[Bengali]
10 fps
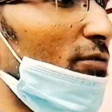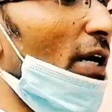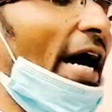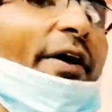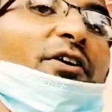
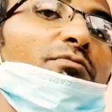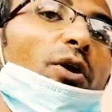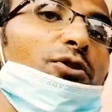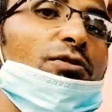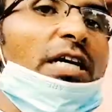আয়নিক
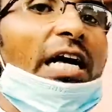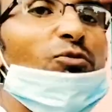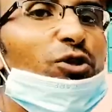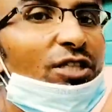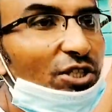বন্ধন কার
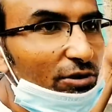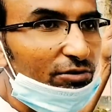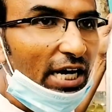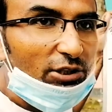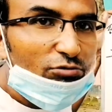মধ্যে ছিল
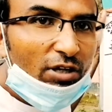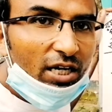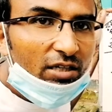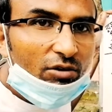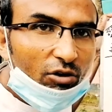ধাতু আর
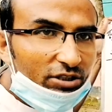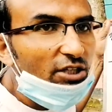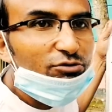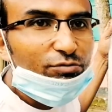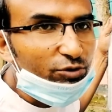
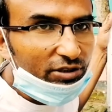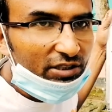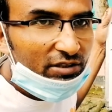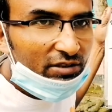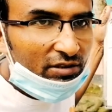অধাতুর মধ্যে
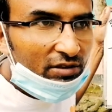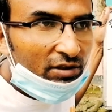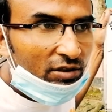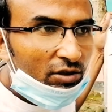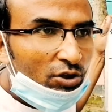
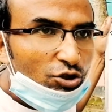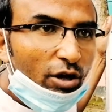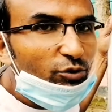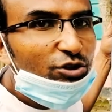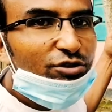
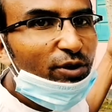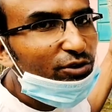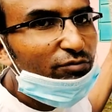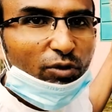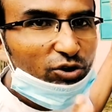সমযোজী বন্ধন
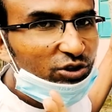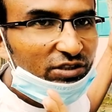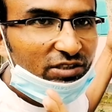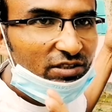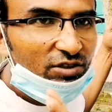বস
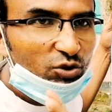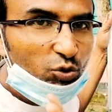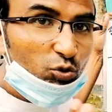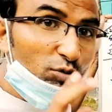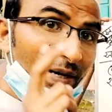
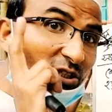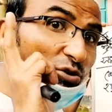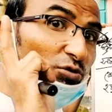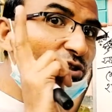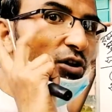শুধুমাত্র
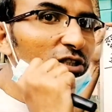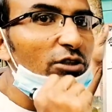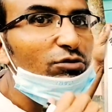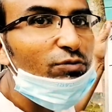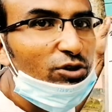দুইটা অধাতুর
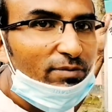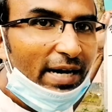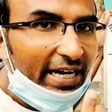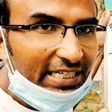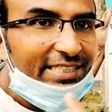মধ্যে বা
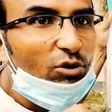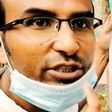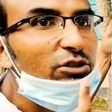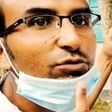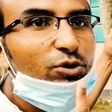একাধিক
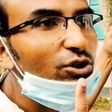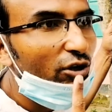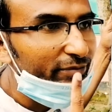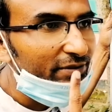অধাতুর মধ্যে হবে